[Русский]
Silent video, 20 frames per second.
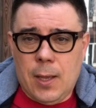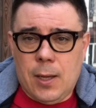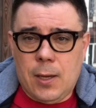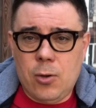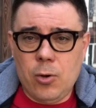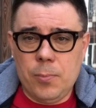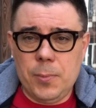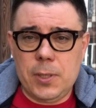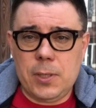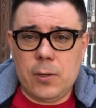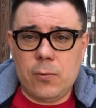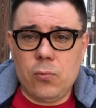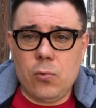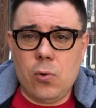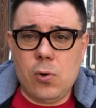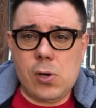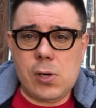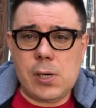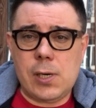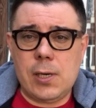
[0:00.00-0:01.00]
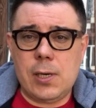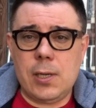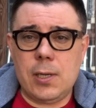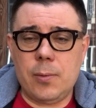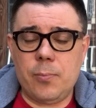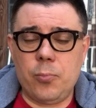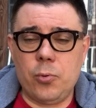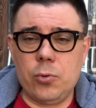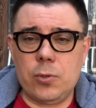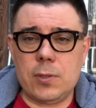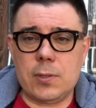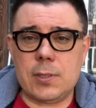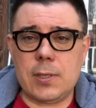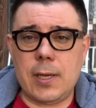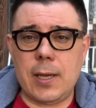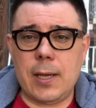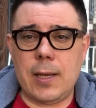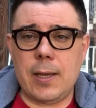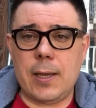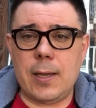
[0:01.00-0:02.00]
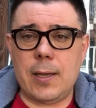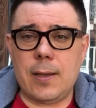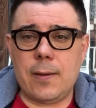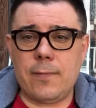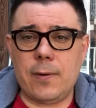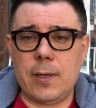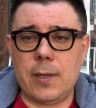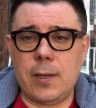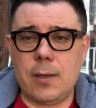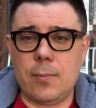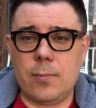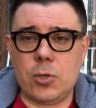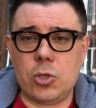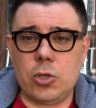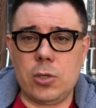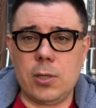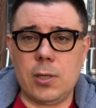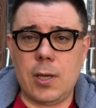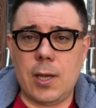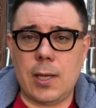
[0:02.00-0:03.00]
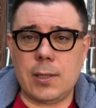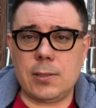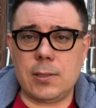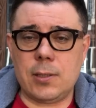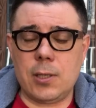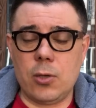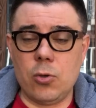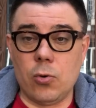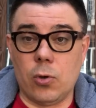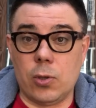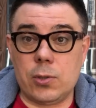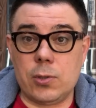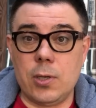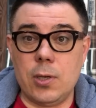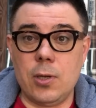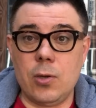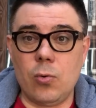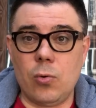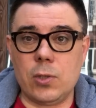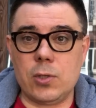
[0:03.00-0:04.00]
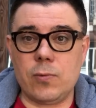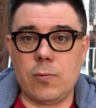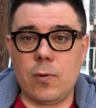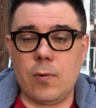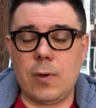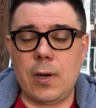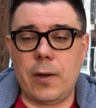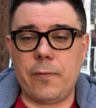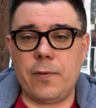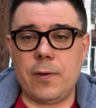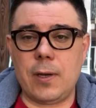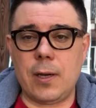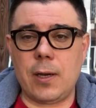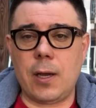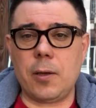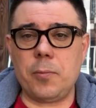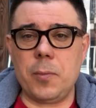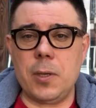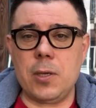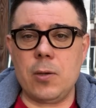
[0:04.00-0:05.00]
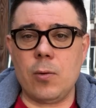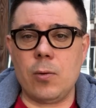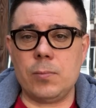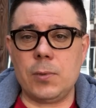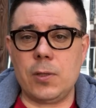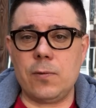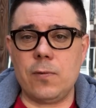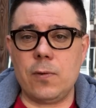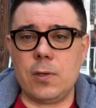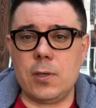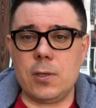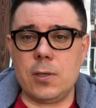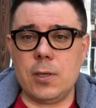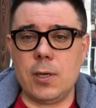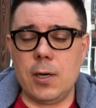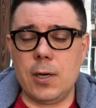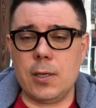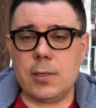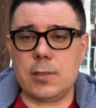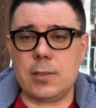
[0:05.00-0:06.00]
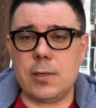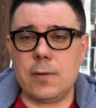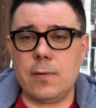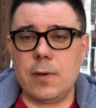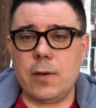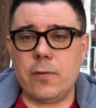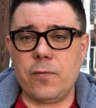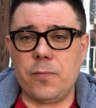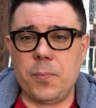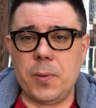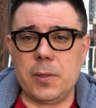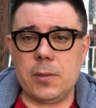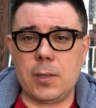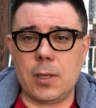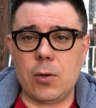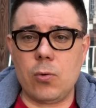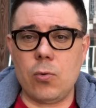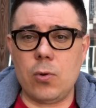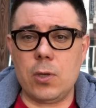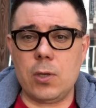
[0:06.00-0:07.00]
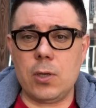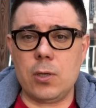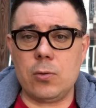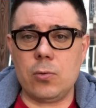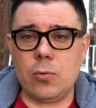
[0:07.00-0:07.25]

Кроме того, путинская военная машина отстает от своего графика как минимум на две недели, заявили в Пентагоне.